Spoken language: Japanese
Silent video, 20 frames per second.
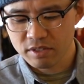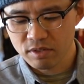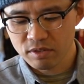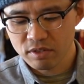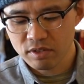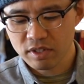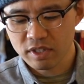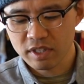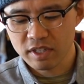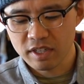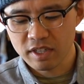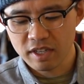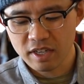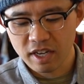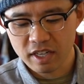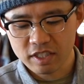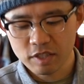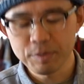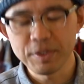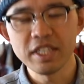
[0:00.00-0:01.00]
その時に
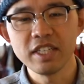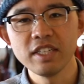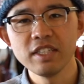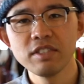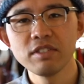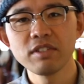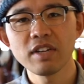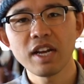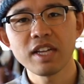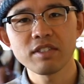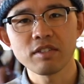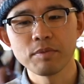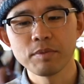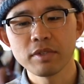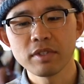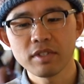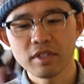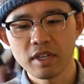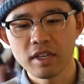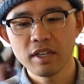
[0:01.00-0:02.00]
8mm いるなと
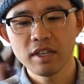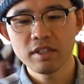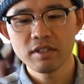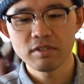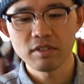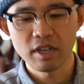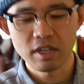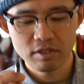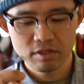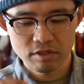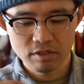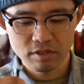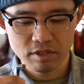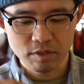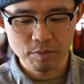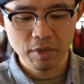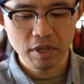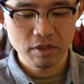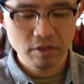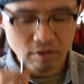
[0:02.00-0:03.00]
思ってクランク
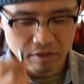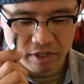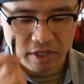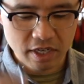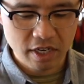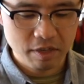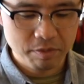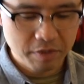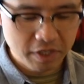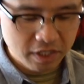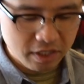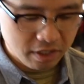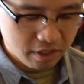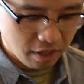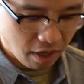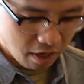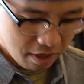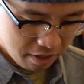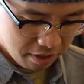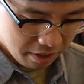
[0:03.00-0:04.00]
締めるように買いました。